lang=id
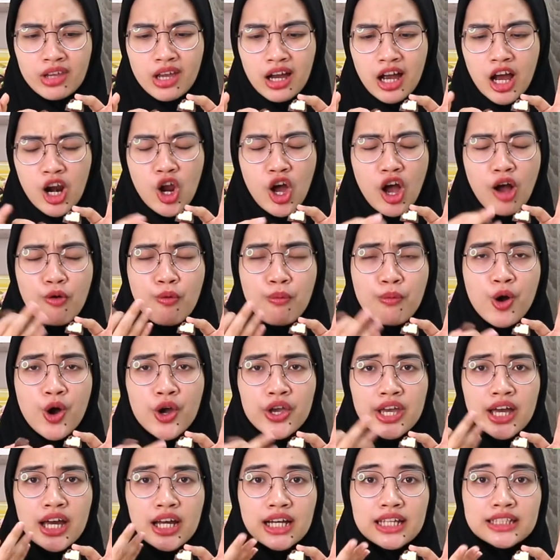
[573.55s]
kalau kamu mau
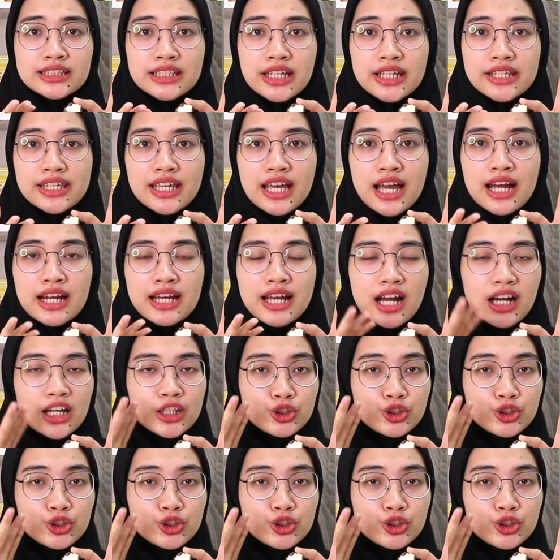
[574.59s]
yang rasanya agak